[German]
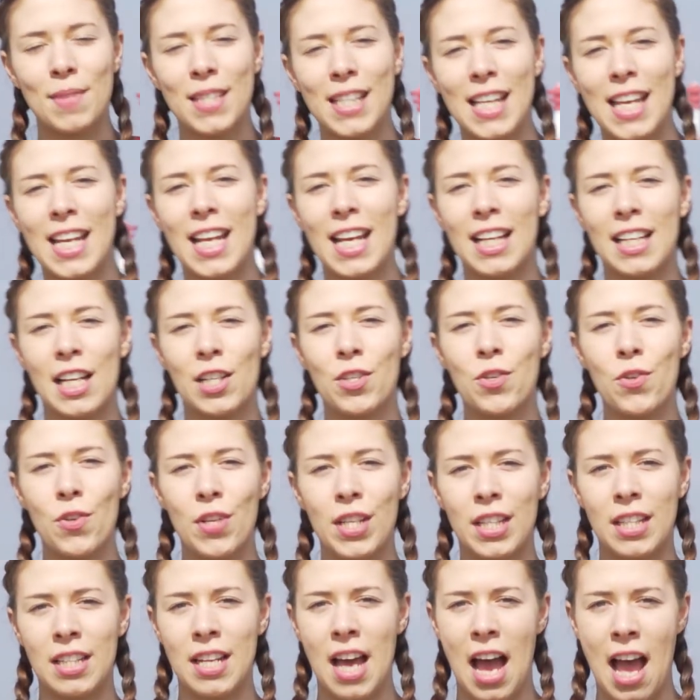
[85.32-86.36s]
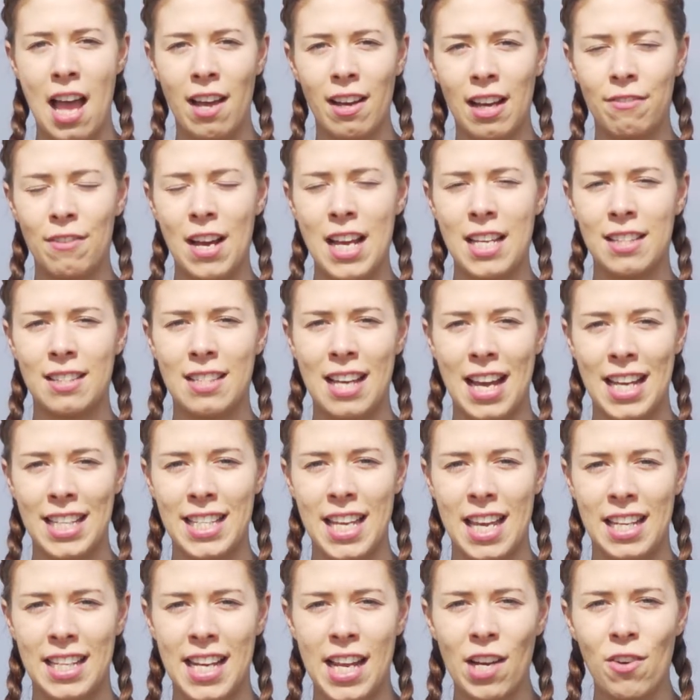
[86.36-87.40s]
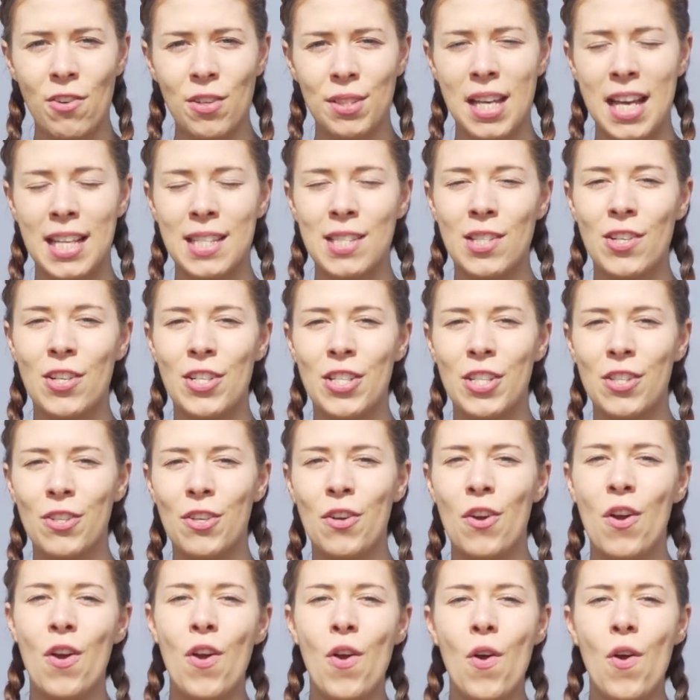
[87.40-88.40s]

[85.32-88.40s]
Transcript: Training natürlich eine eiweißreiche Ernährung sein sollte